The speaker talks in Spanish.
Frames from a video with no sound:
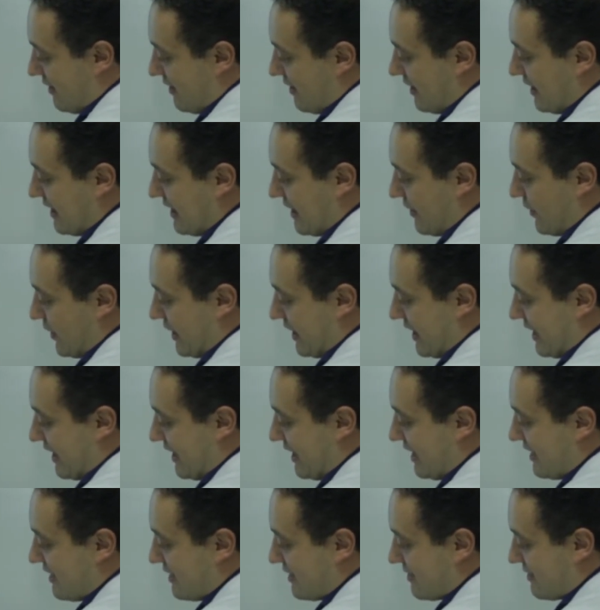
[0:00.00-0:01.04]
y navegar
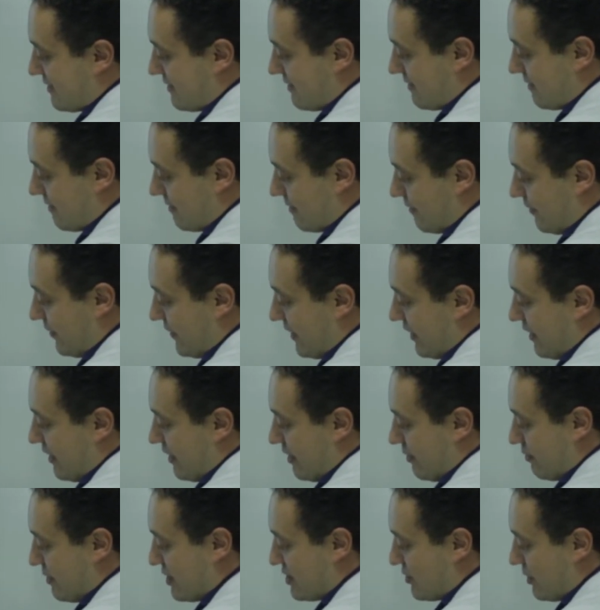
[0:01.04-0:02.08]
en ellas,
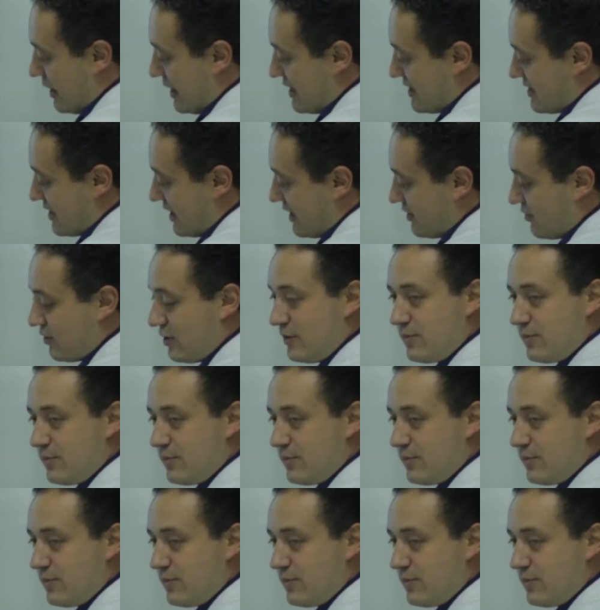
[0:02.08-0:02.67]
visualizando